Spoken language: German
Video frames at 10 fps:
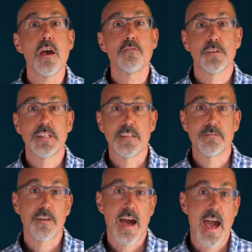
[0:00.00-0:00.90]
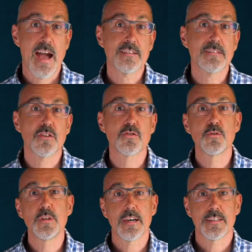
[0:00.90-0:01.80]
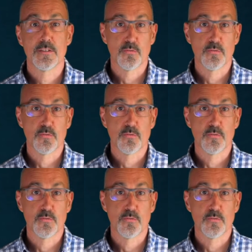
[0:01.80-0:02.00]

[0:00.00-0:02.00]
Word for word: von den Fragen der Schülerinnen